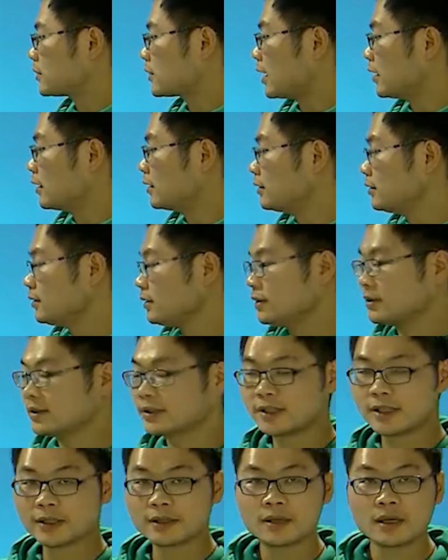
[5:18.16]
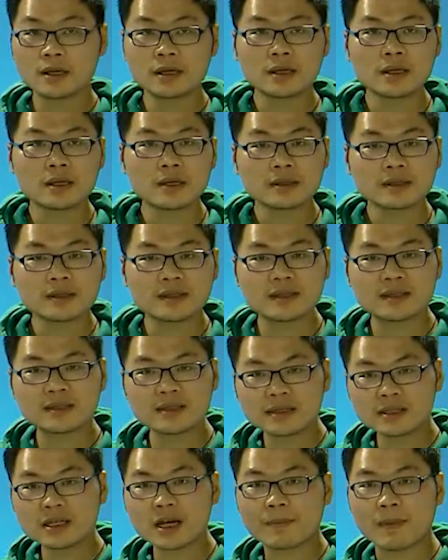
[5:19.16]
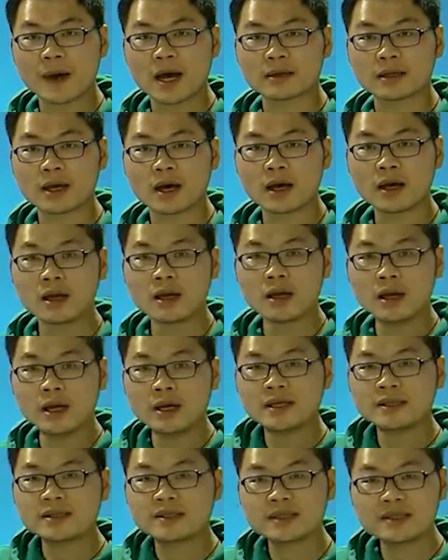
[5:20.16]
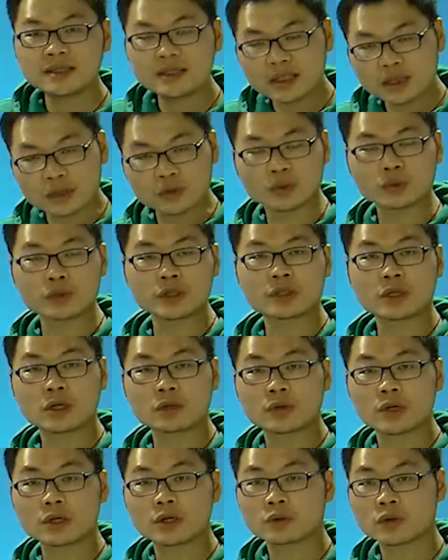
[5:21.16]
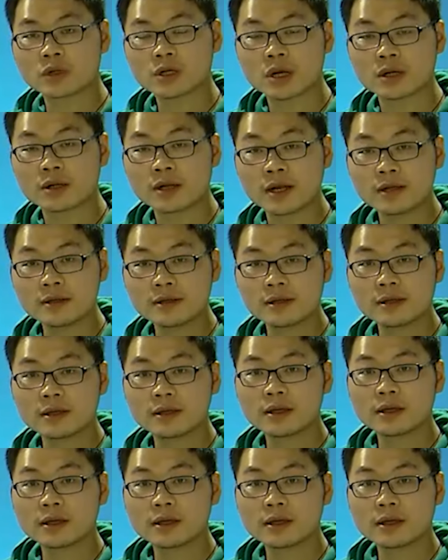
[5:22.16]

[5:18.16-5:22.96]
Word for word: 等七个八呢？七组仪仗队有多少人？